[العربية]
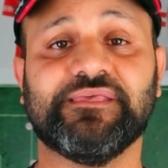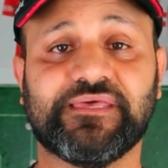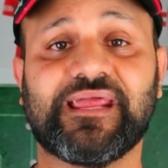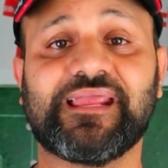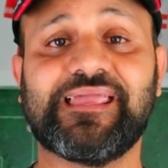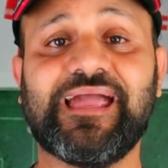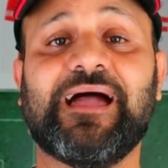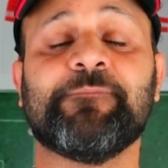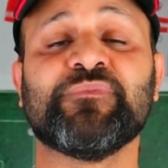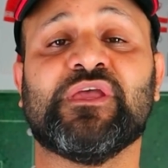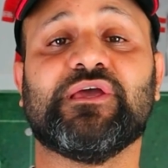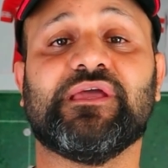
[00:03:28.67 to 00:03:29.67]
يرجع
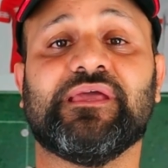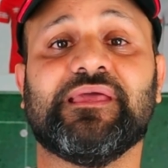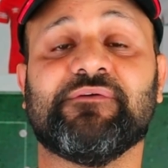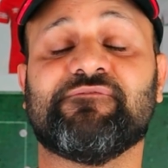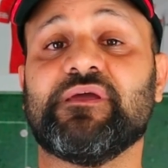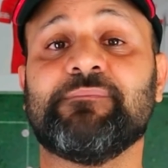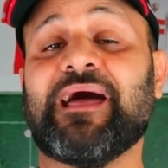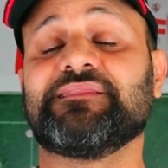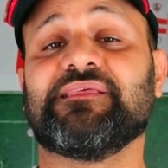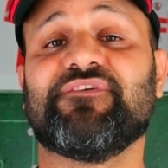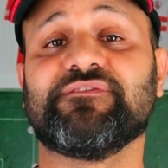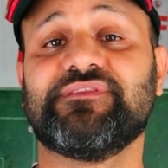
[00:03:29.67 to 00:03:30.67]
آه،
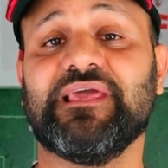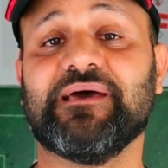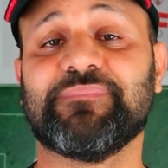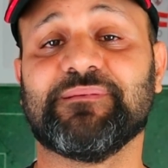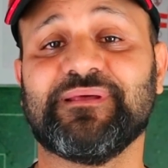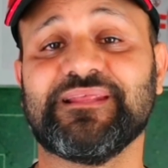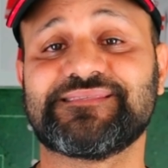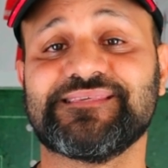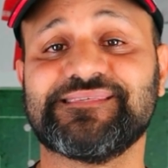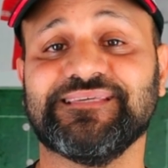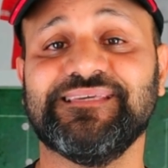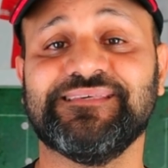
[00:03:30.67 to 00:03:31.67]
حتى في الدقيقه بلاس
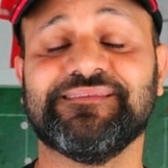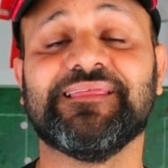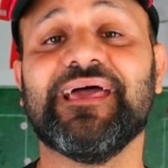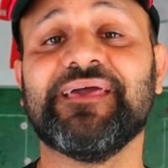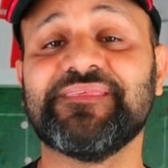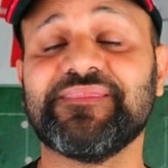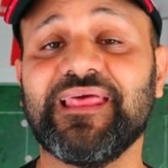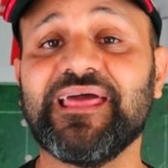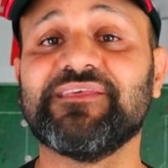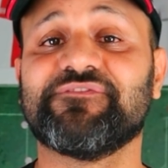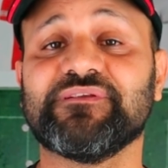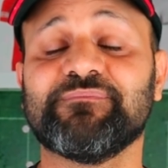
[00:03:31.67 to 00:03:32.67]
90 النادي
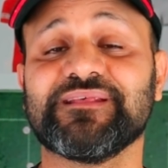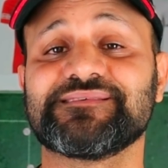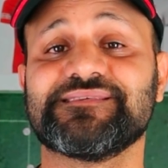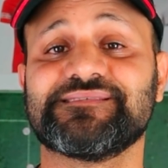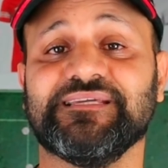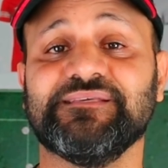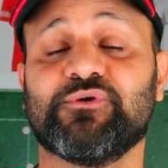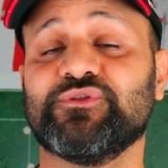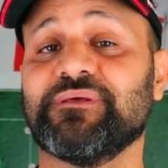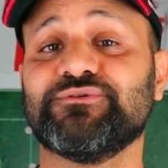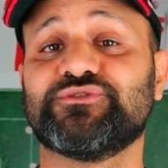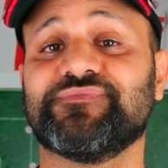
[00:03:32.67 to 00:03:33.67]
الاهلي في بلاس 90
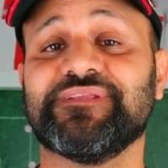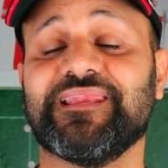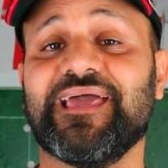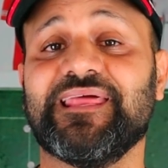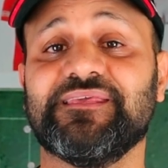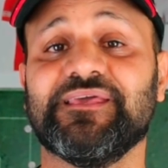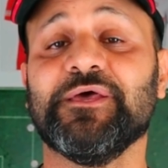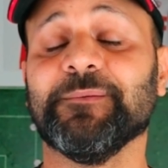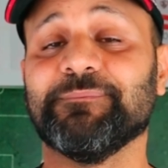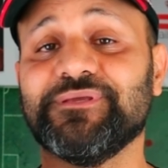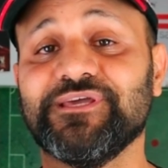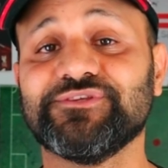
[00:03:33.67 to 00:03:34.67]
كنا بنشوف النادي الاهلي
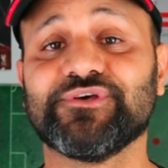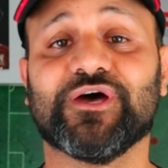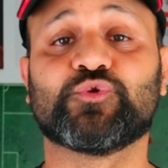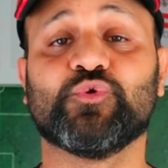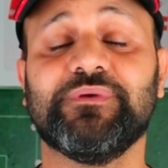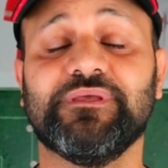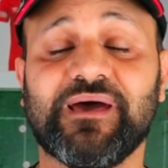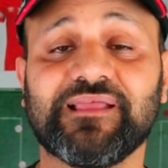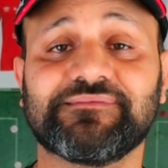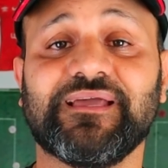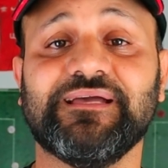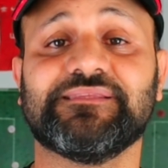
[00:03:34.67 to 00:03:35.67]
بيضغط
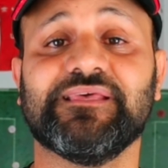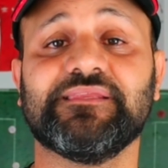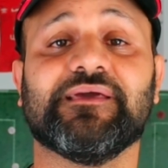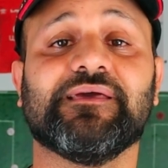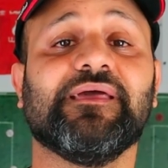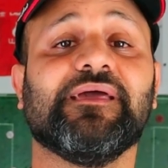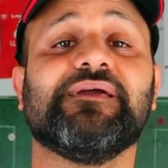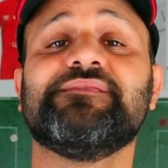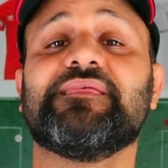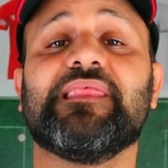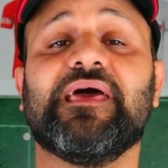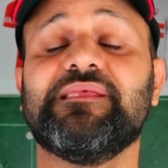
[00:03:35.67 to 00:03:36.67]
وبيقطع الدنيا
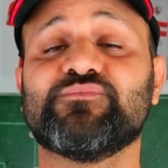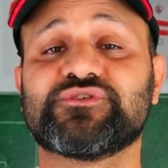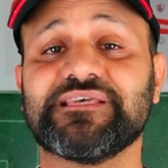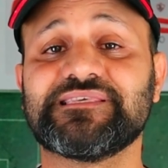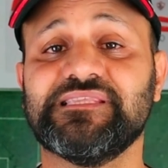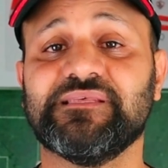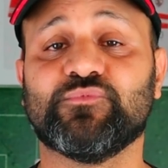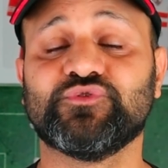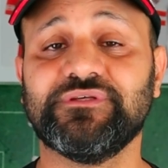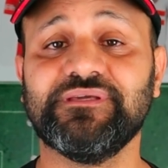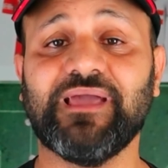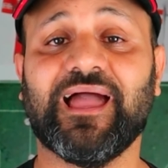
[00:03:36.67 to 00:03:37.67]
النادي الاهلي مستسلم
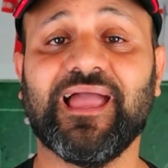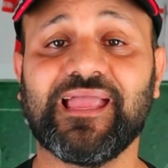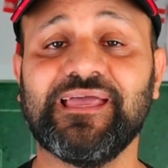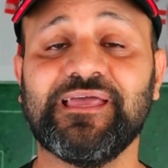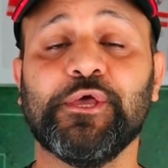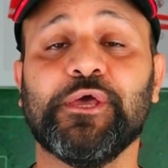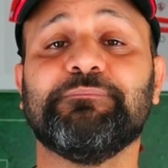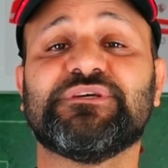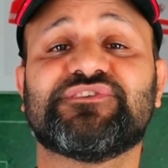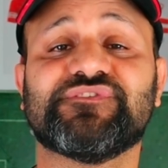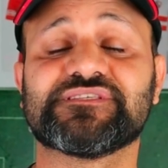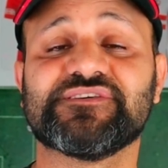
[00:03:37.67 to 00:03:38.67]
ودي حاجه
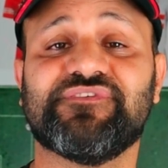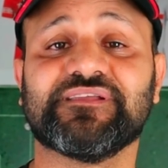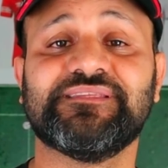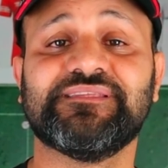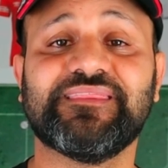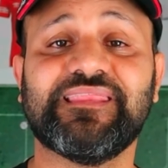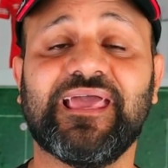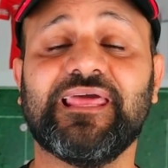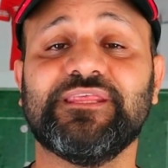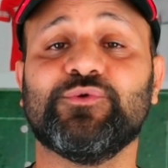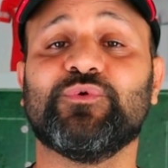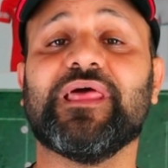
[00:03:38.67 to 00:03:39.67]
مش في صفات النادي
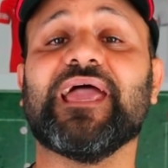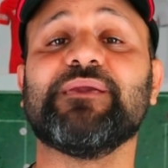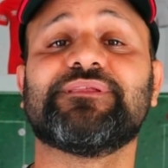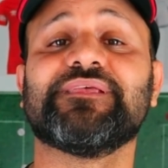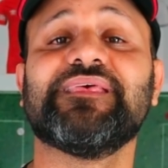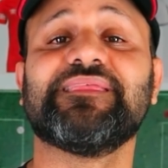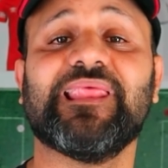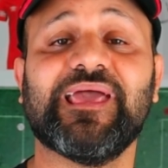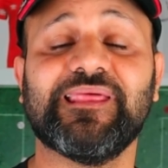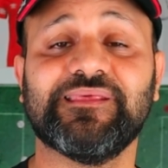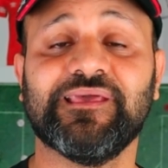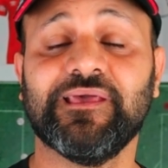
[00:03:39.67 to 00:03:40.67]
الاهلي ولاعيبه النادي
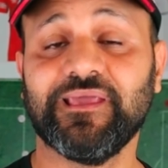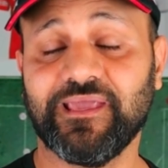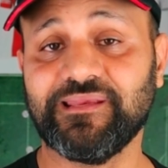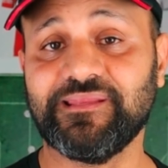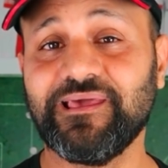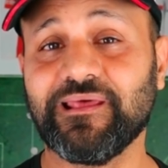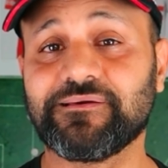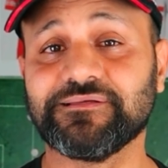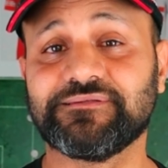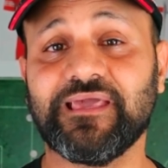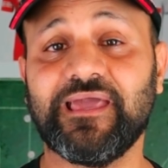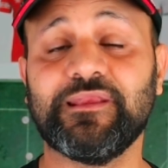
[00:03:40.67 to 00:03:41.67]
الاهلي اللي هي
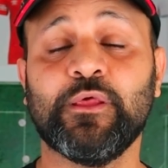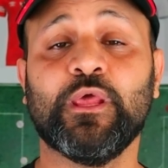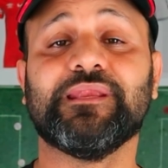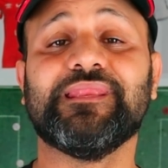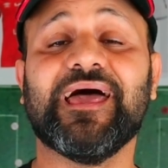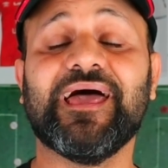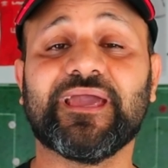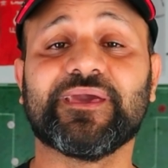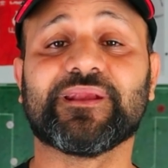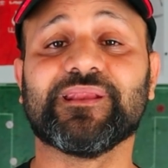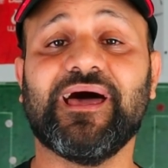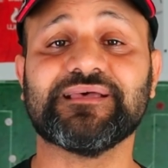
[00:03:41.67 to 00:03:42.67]
القتال
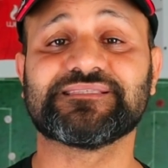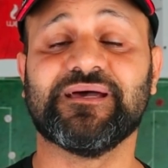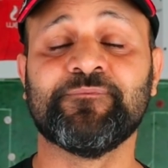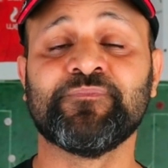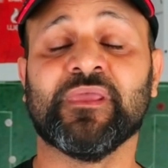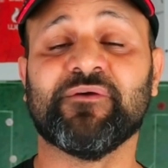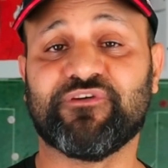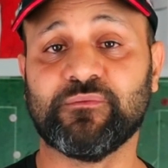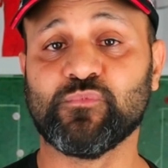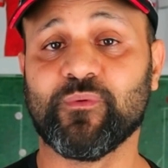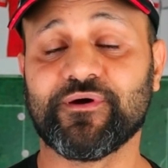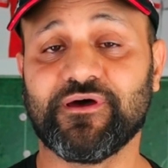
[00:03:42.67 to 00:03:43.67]
لاخر لحظه في
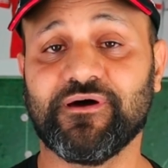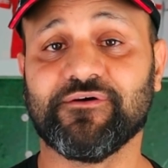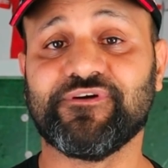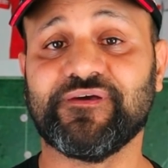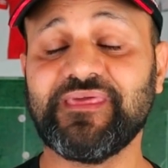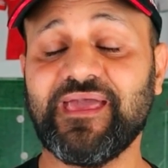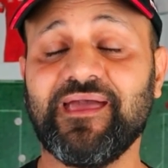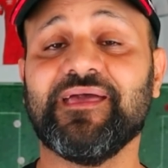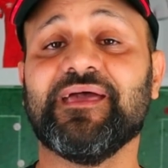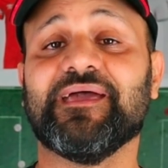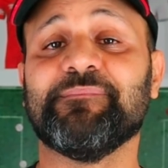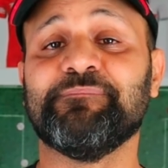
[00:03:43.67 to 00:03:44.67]
المباراه فده